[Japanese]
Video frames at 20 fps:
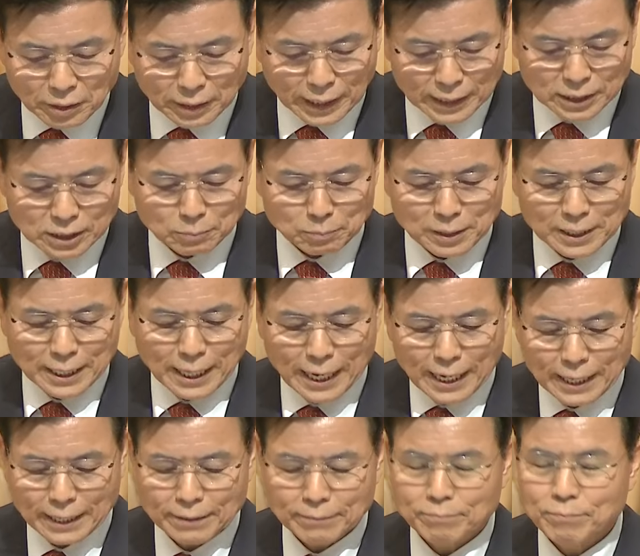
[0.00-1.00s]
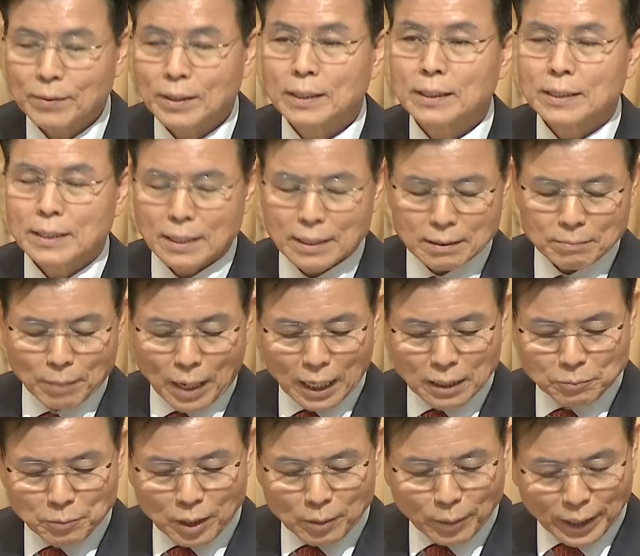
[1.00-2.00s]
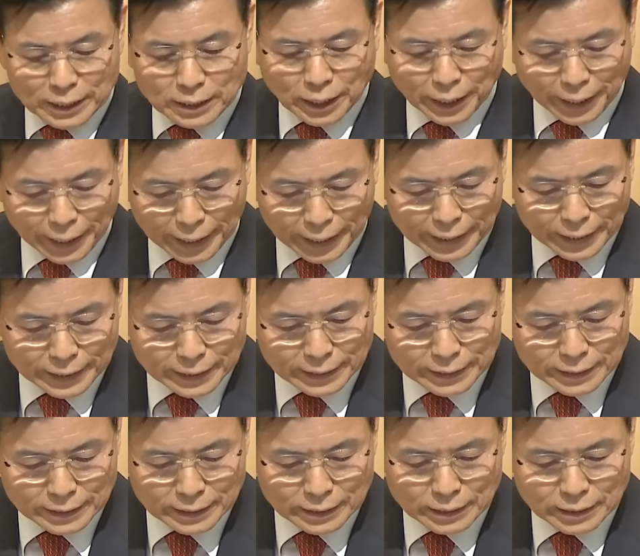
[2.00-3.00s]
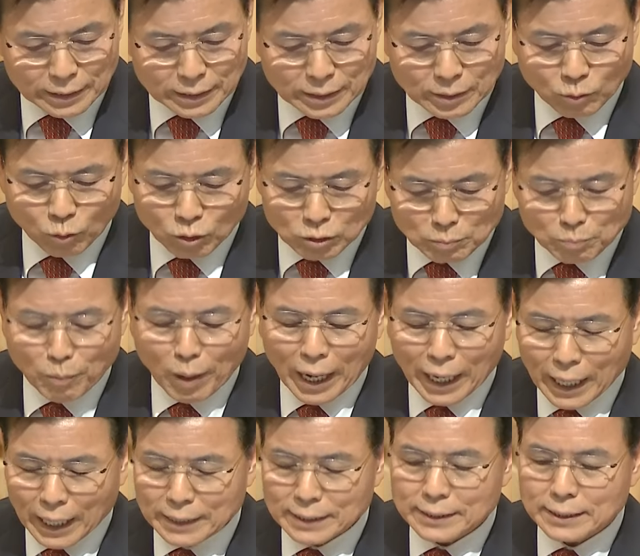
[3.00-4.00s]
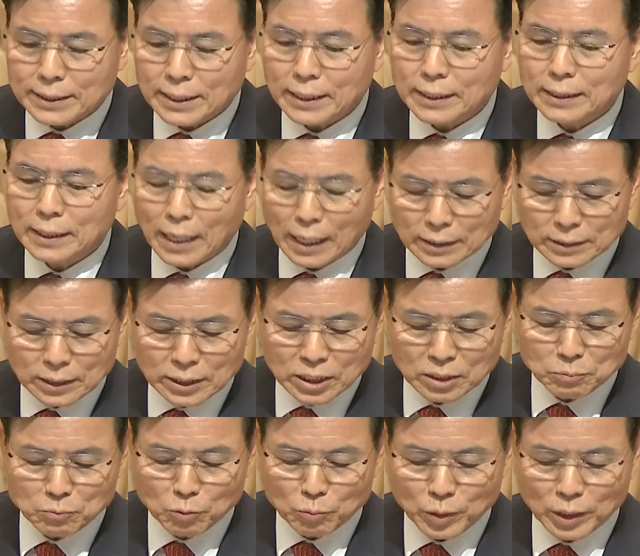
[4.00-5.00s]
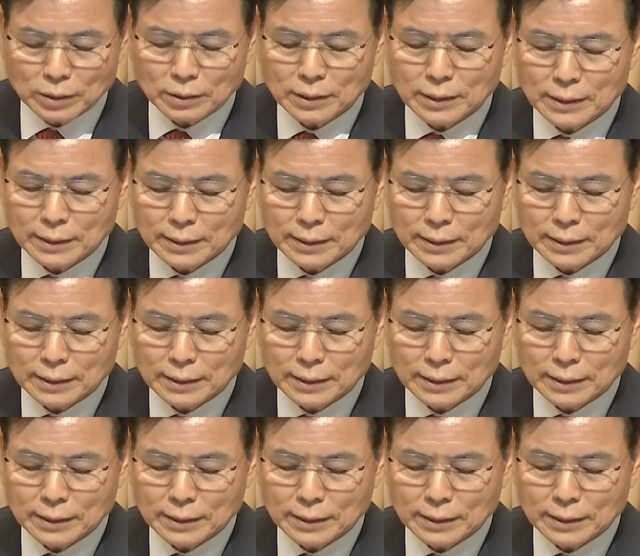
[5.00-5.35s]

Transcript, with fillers: 私たちの思考というものは一点のずれもないものだと思います